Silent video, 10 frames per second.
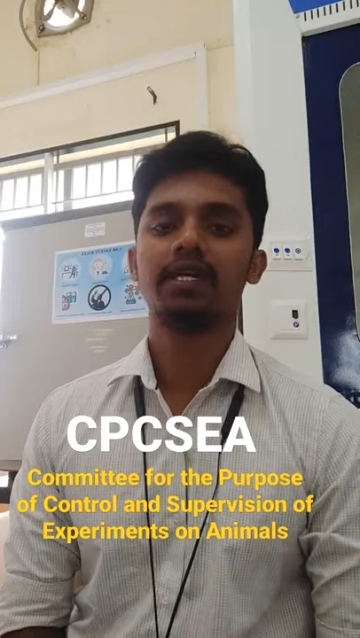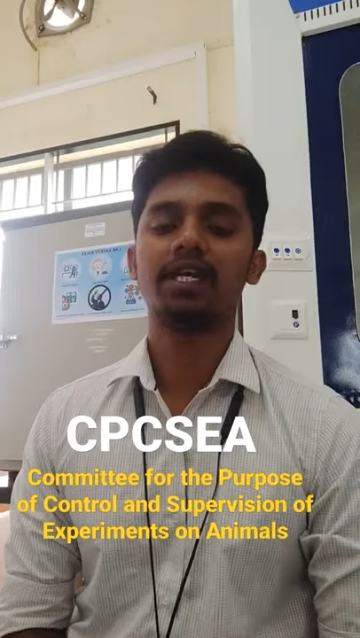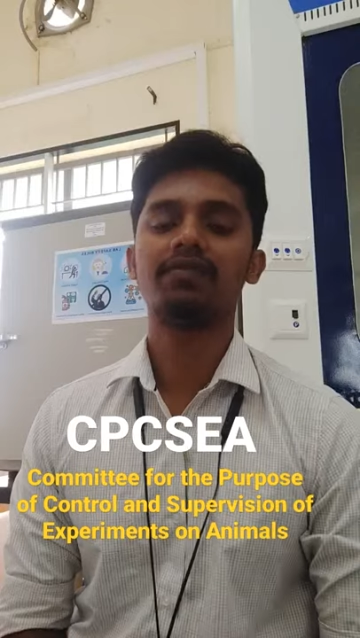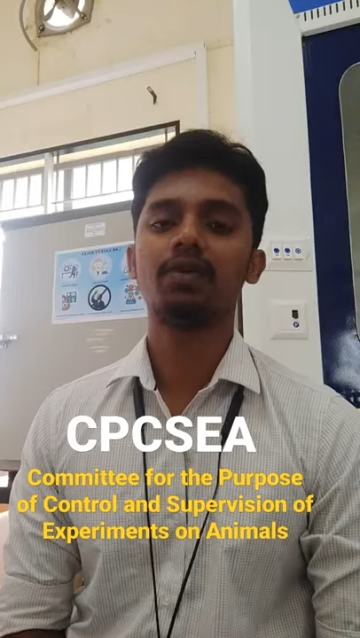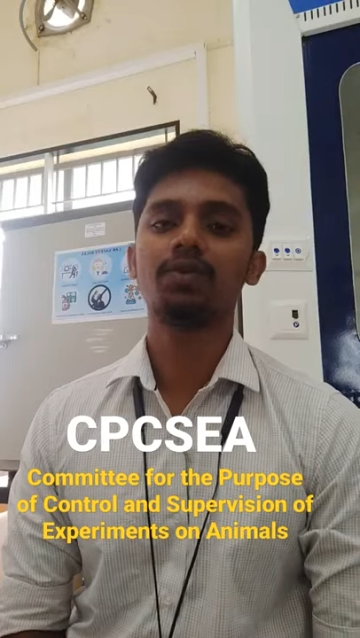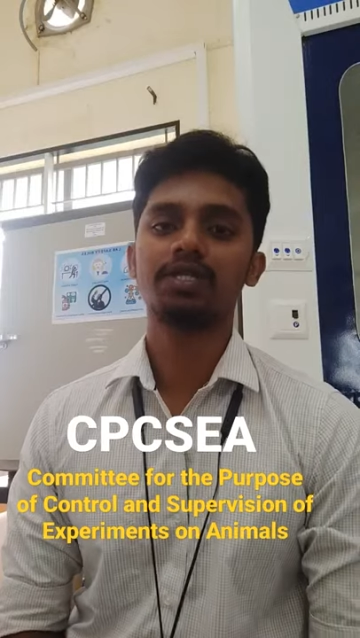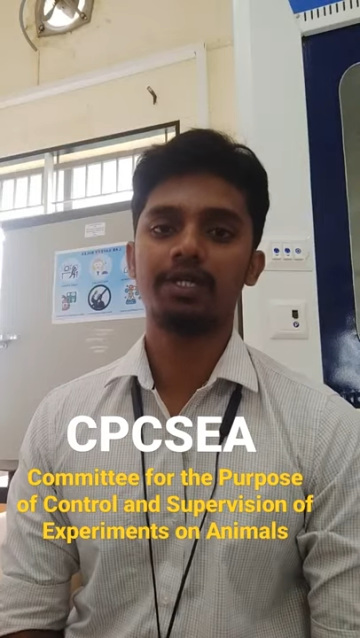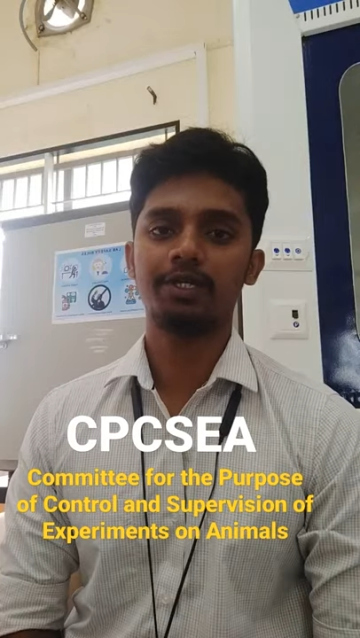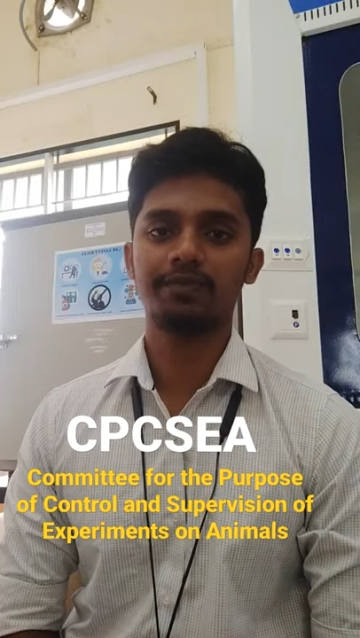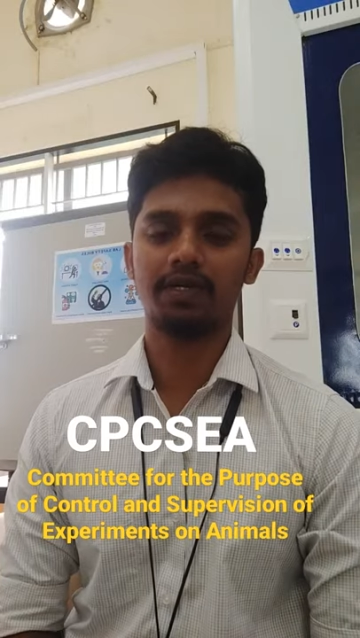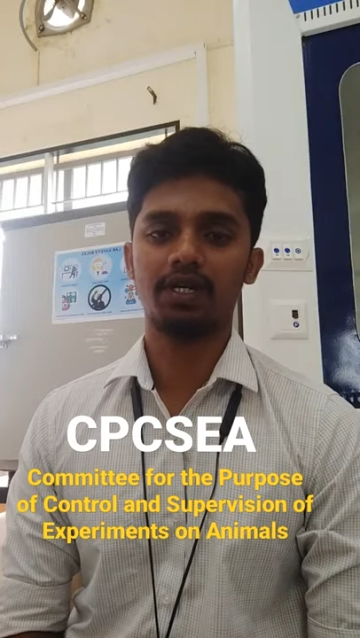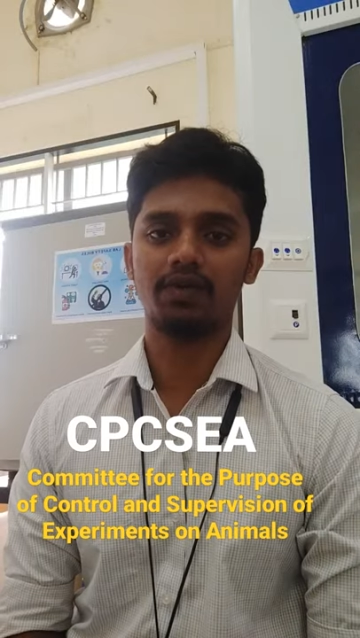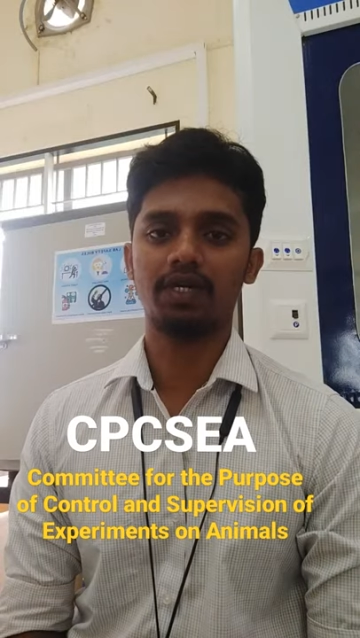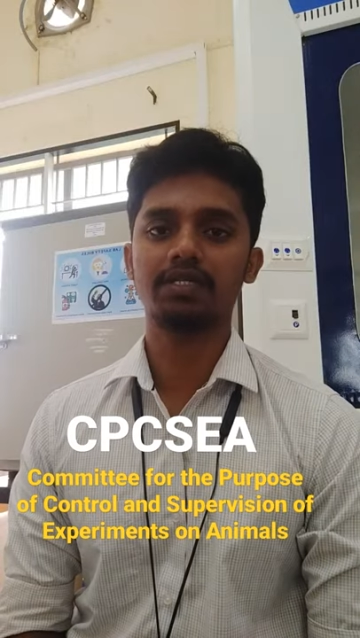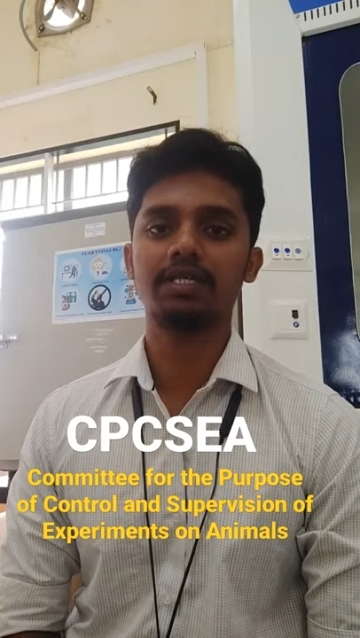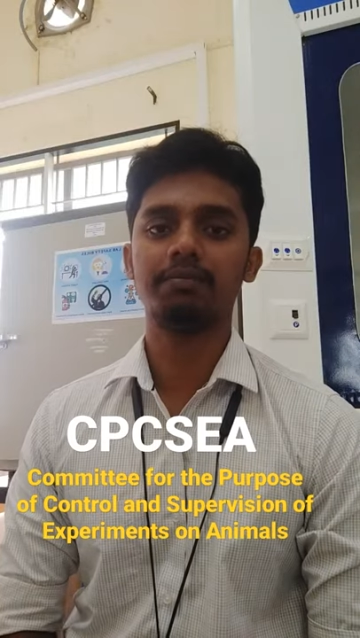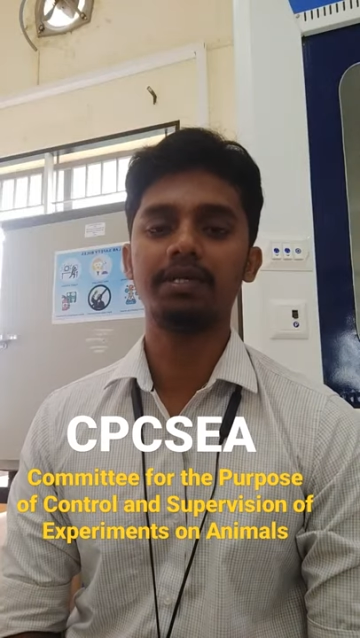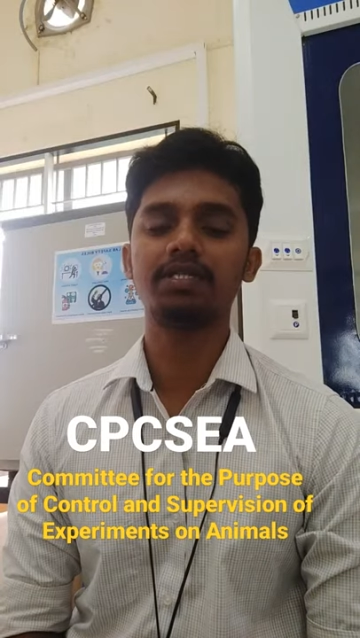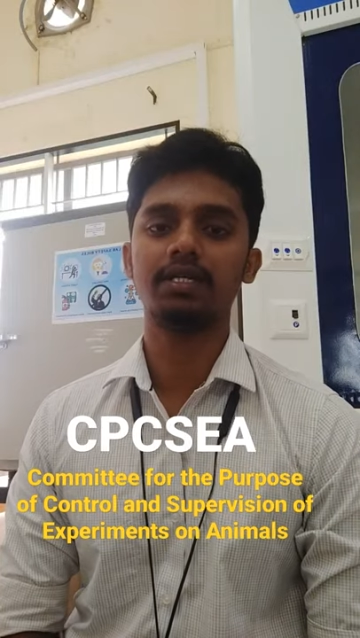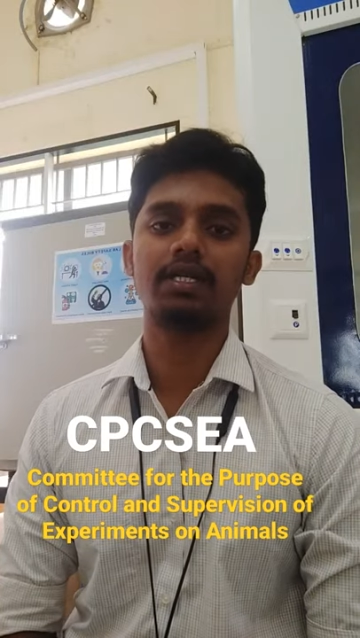இன்வைவோ ஸ்டடீஸ் பண்ணுறவங்க
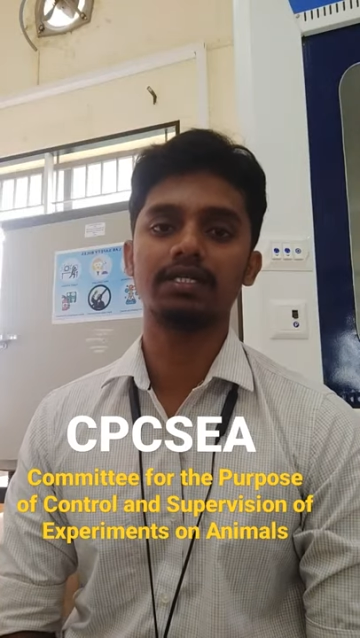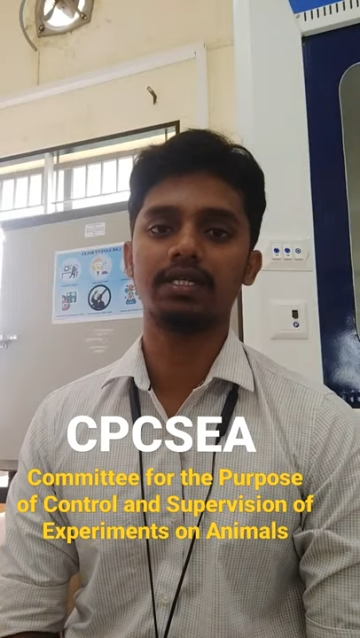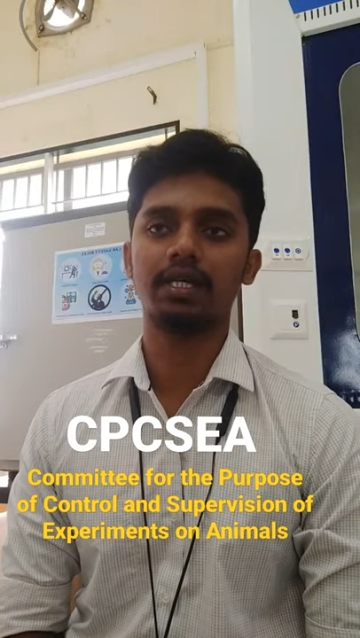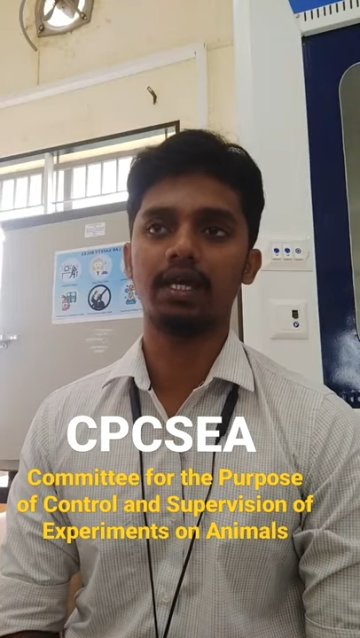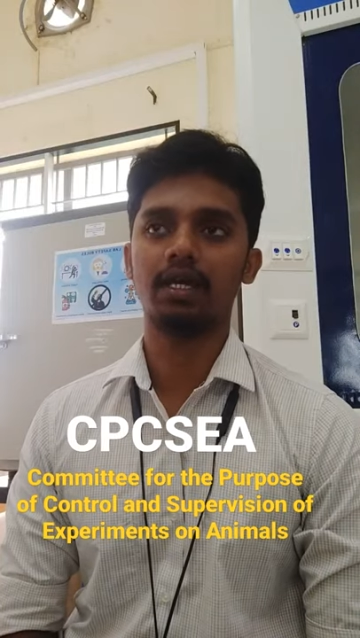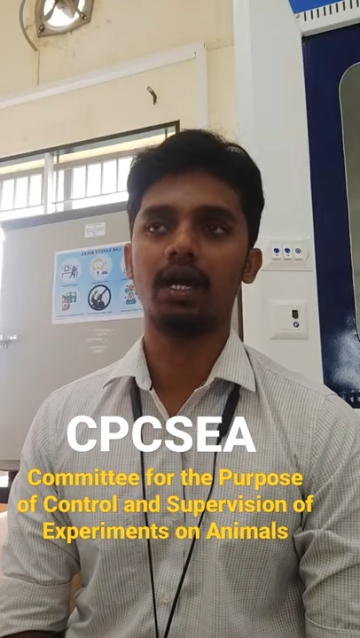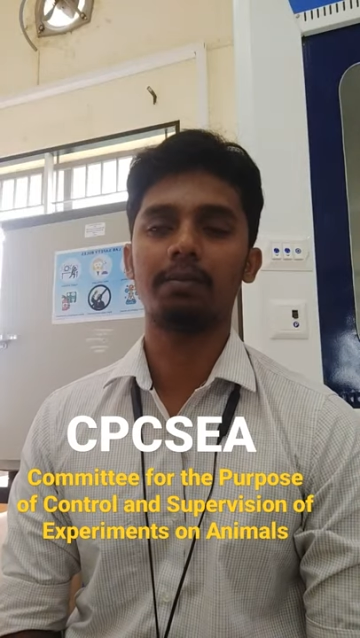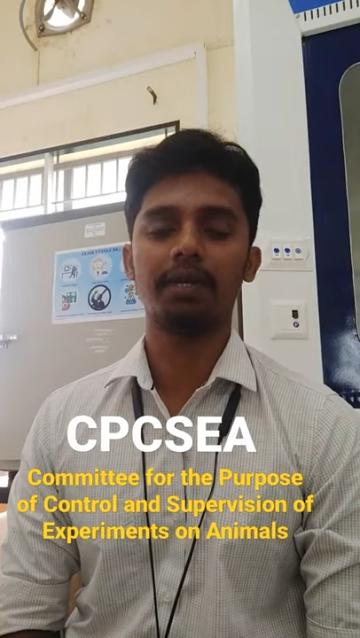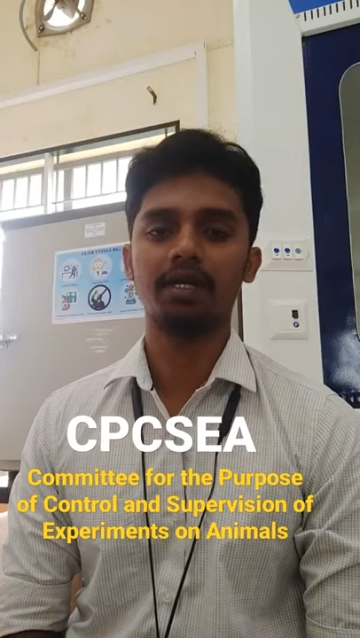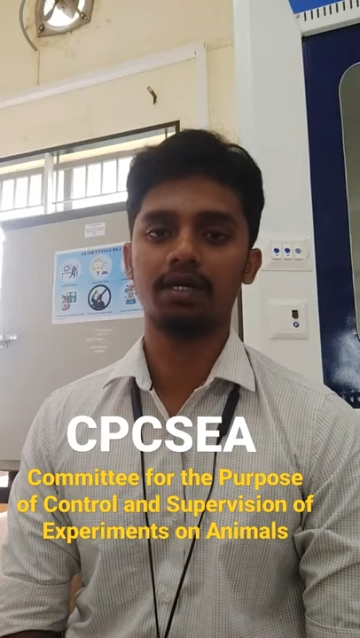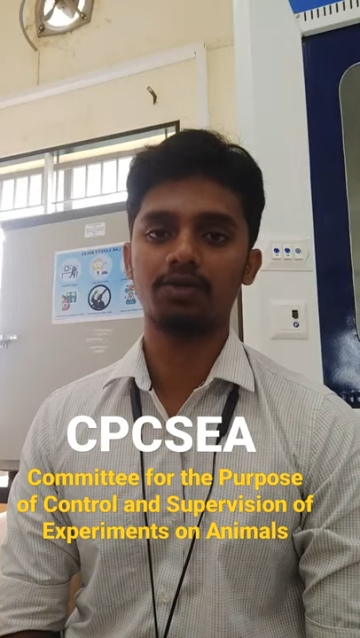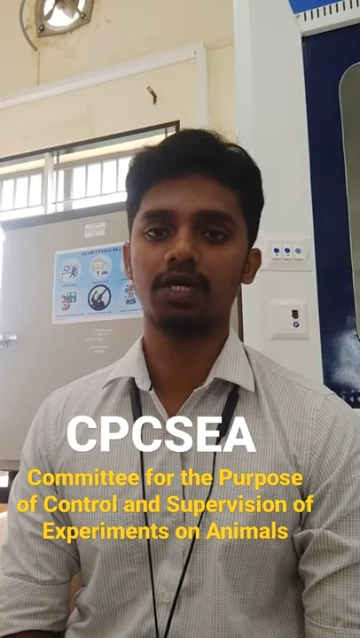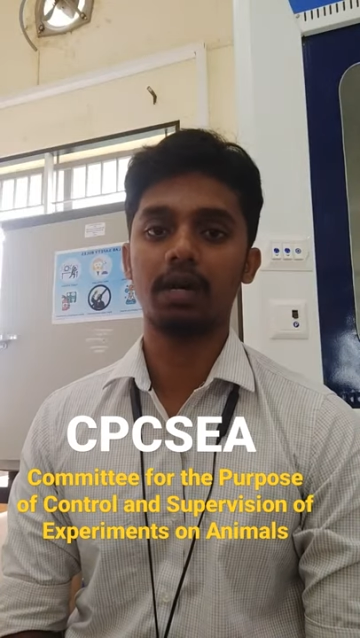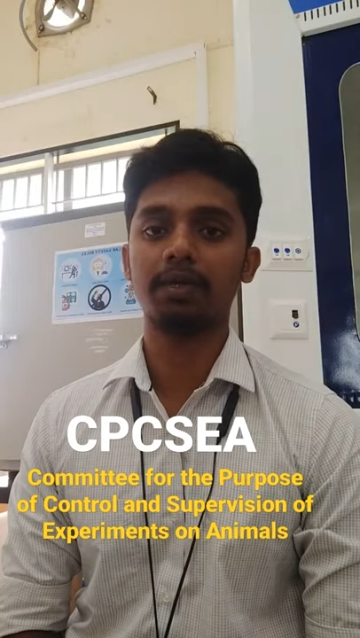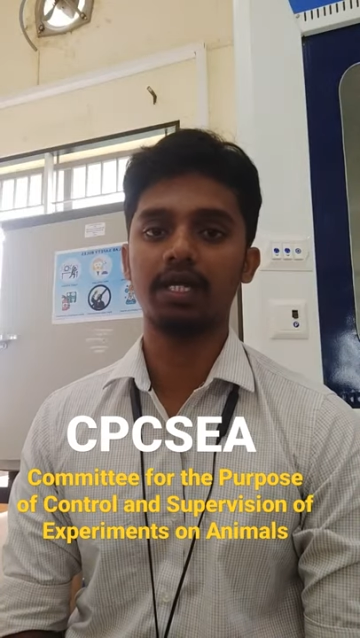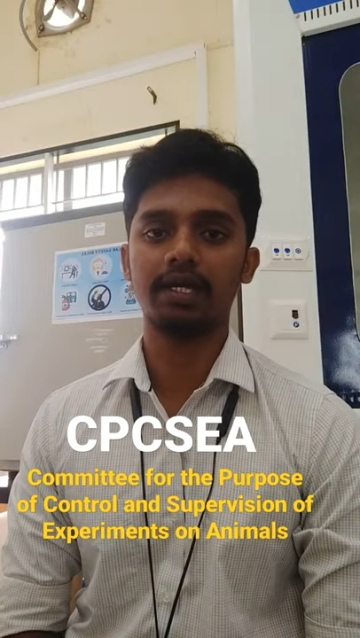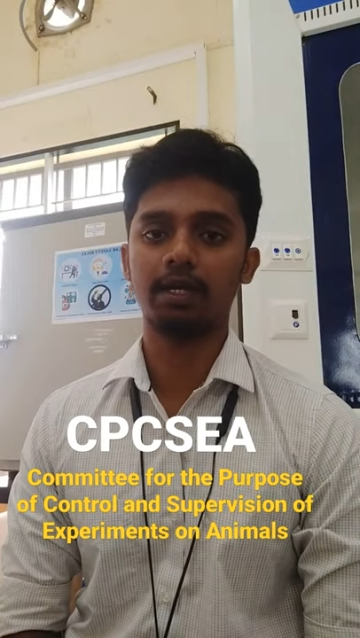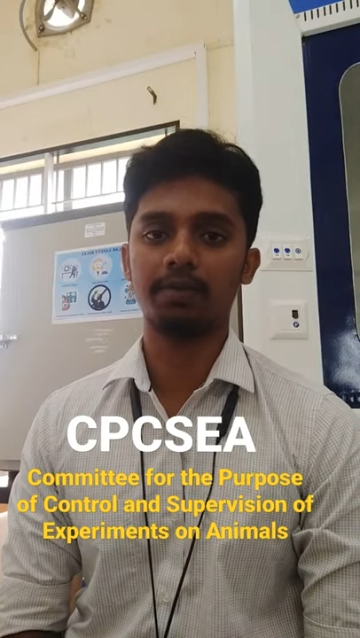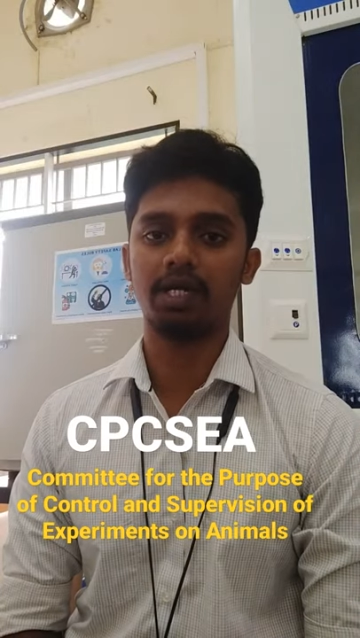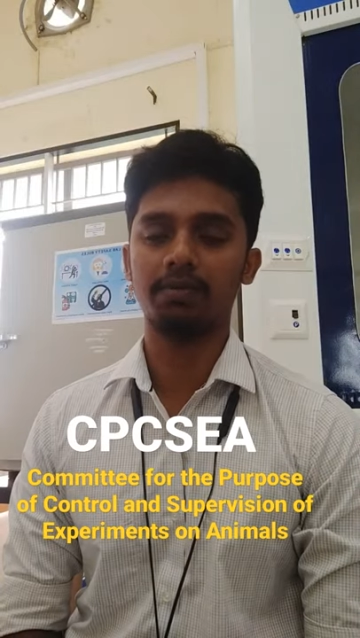சிபிசிஎஸ்இஏ அப்படிங்கிற ஒரு கமிட்டியை
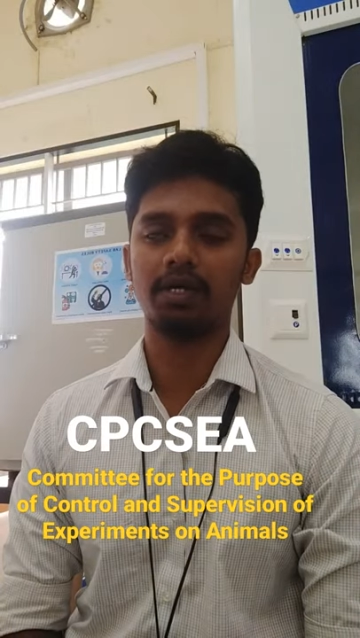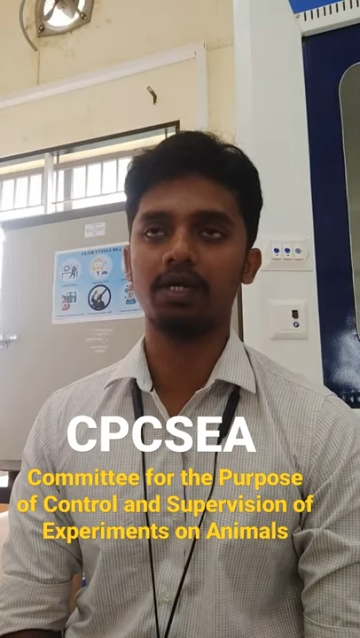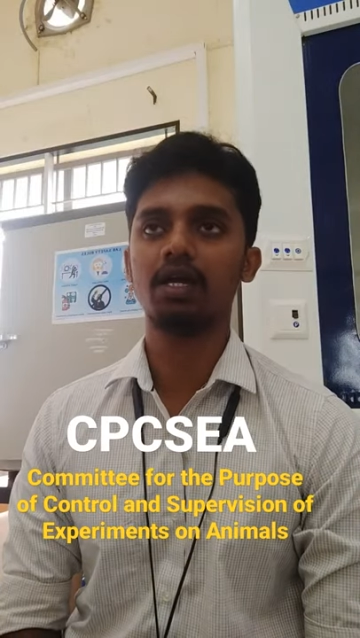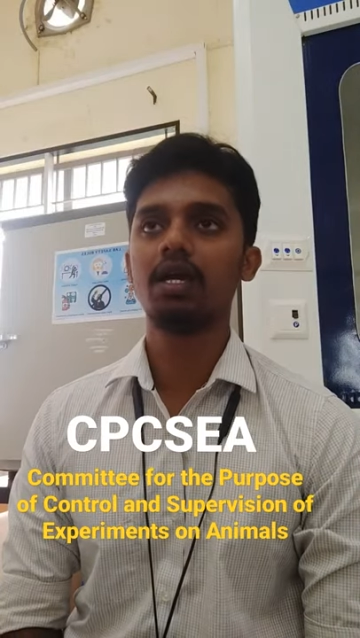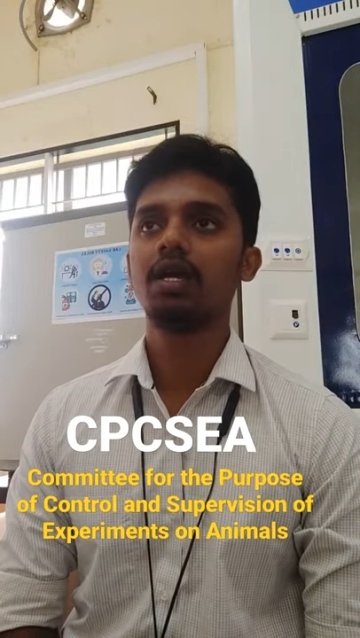கேள்விப்பட்டிருப்பீங்க